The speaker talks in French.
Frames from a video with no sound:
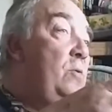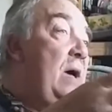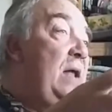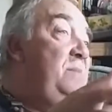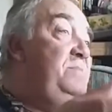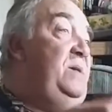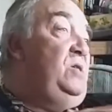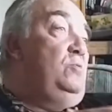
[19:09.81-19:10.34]

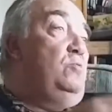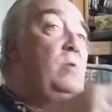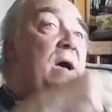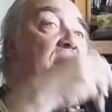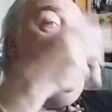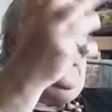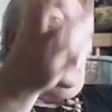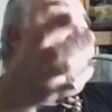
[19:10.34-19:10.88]

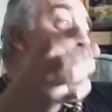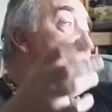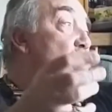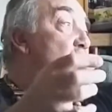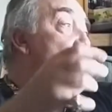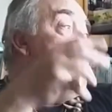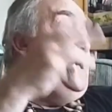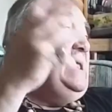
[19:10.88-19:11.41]
albigeois, il y a les
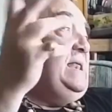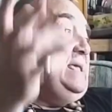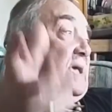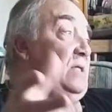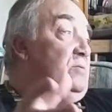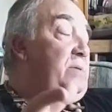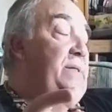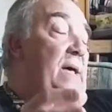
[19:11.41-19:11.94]
bogomiles, il y
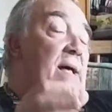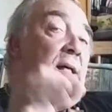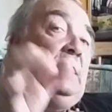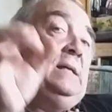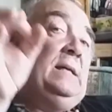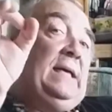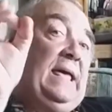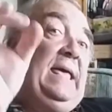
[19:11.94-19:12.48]
a tout ça.
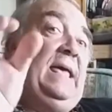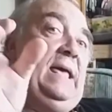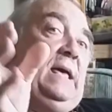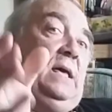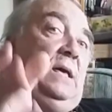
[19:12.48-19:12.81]
Et